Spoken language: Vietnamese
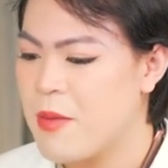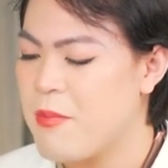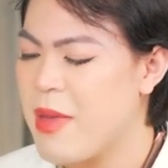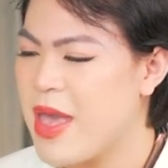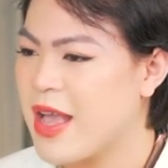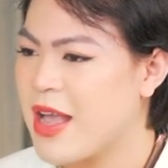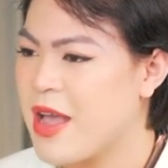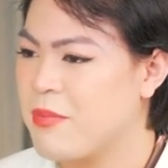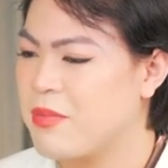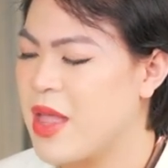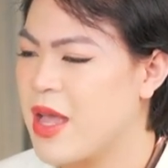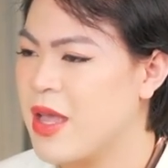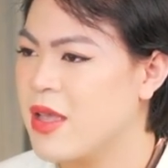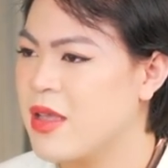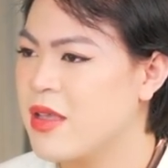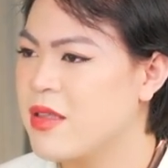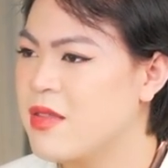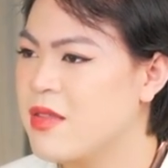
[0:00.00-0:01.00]
mẹ cảm
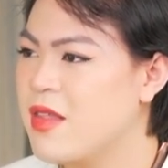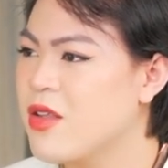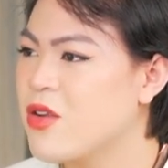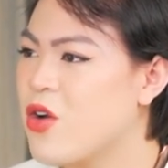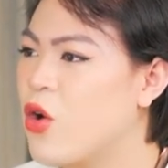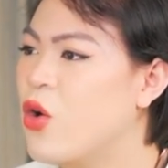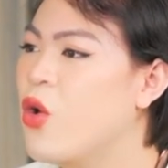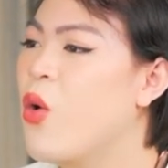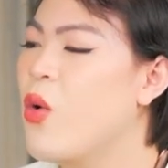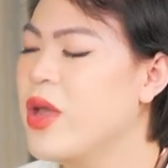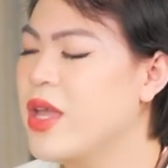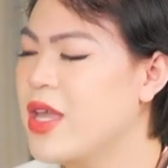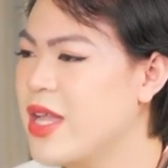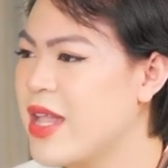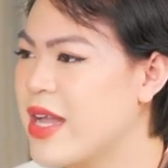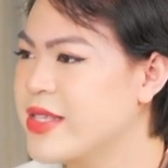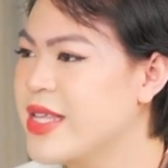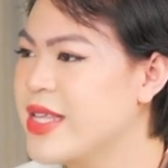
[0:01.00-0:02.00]
thấy rất có lỗi
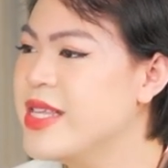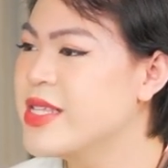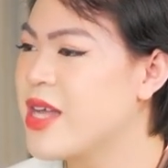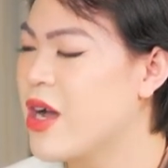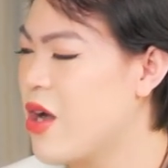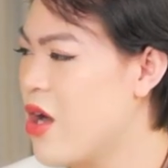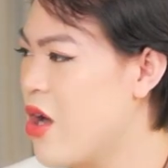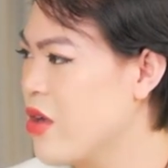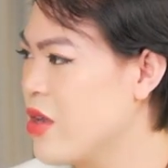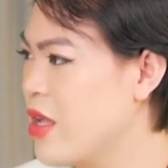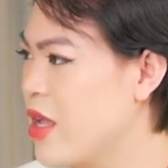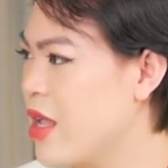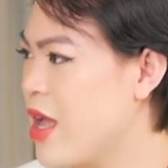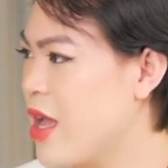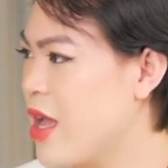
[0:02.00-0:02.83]
khi đã sinh ra con như thế